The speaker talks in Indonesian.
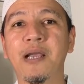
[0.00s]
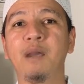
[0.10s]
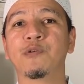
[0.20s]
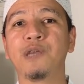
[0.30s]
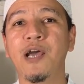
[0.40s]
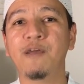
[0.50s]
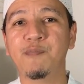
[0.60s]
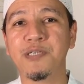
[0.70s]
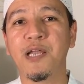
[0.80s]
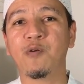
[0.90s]
pegang
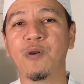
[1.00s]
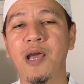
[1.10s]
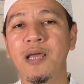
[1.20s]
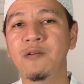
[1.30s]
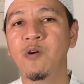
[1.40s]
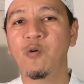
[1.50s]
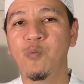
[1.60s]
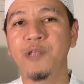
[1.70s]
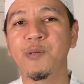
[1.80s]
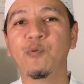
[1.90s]
mushaf, baca Al-Qur'an,
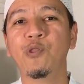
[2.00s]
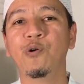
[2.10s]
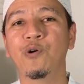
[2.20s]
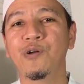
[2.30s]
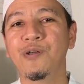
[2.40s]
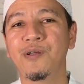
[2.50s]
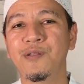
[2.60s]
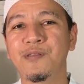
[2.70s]
wajib wudu.